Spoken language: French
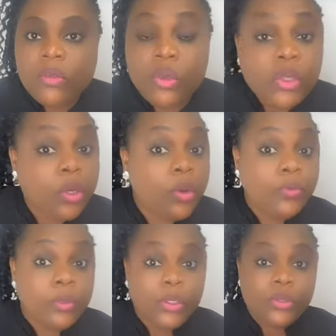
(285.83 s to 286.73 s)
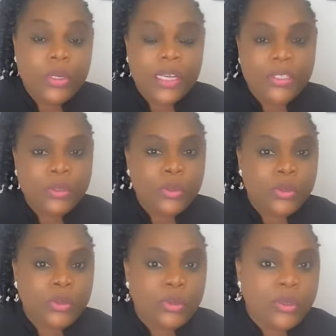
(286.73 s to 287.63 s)
tout ce qu'on vous montre sur les réseaux
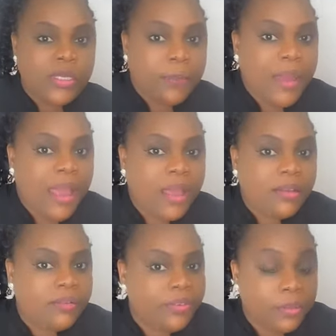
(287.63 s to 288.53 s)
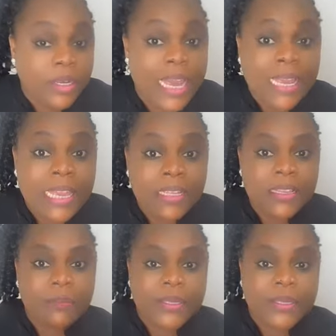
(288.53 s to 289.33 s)
sociaux, ce n'est pas vraiment la réalité.